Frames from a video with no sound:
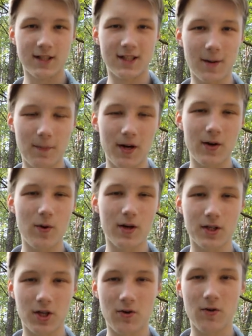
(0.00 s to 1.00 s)
zapaliła
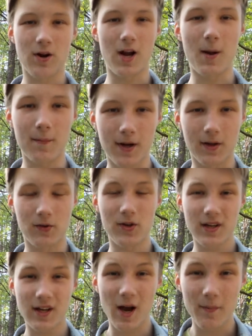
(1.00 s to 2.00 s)
się lampka. No
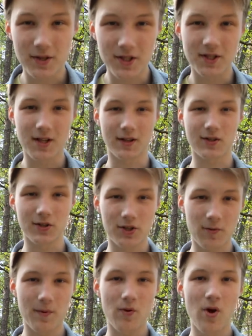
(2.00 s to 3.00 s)
i kamerzysta co
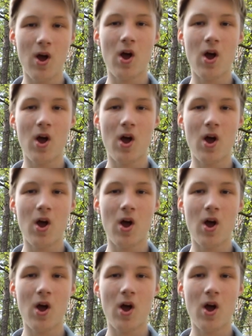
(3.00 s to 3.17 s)
zrobił?